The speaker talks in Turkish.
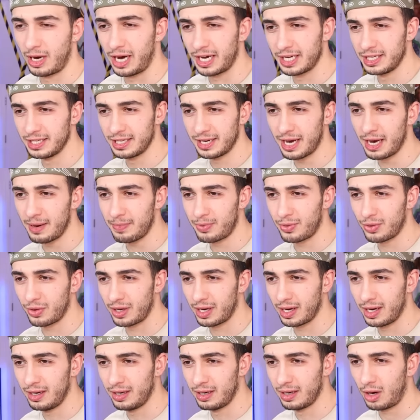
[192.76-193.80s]
Ayı ne yapıyor
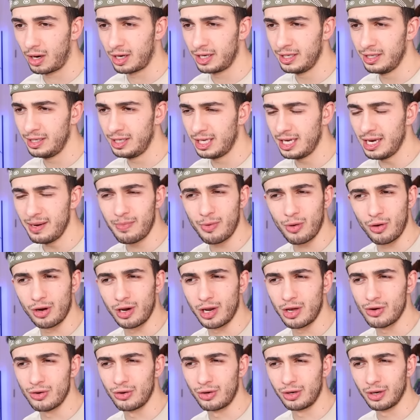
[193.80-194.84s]
ya? Ayı niye
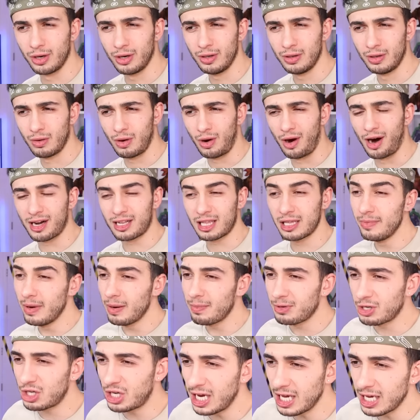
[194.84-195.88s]
böyle yürüyor?
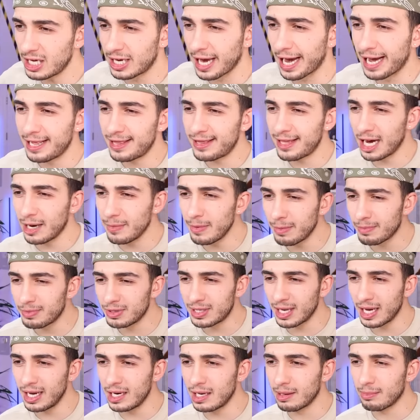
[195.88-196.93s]
Aklıma bir şey geldi ama bir
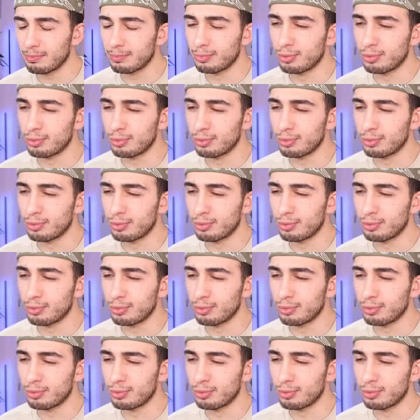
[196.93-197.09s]
saniye.